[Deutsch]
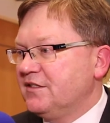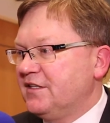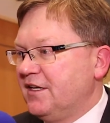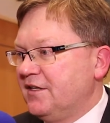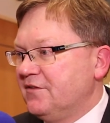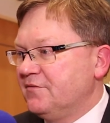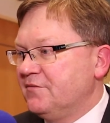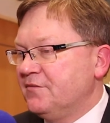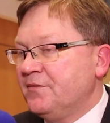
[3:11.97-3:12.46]

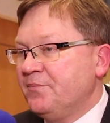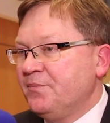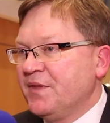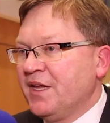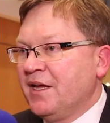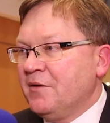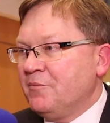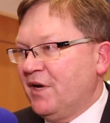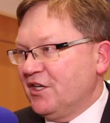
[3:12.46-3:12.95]
den
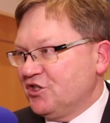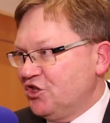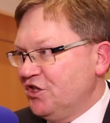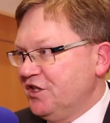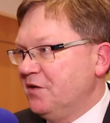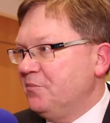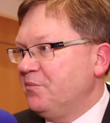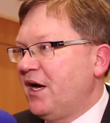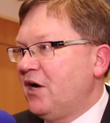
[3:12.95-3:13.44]

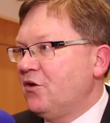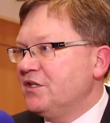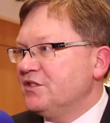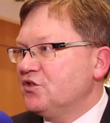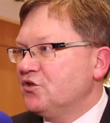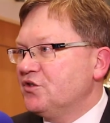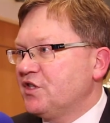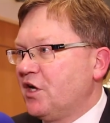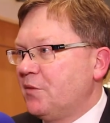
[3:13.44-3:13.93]

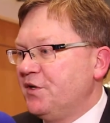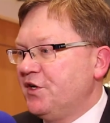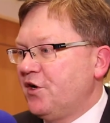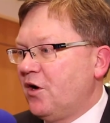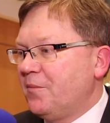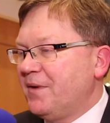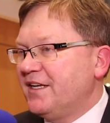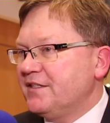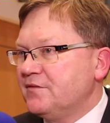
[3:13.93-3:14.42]
Maschinenbauern
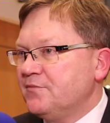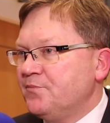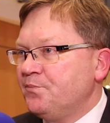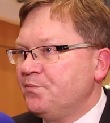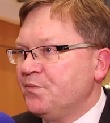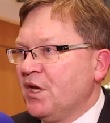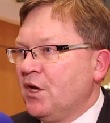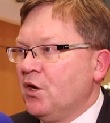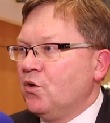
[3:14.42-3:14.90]
zusammenarbeiten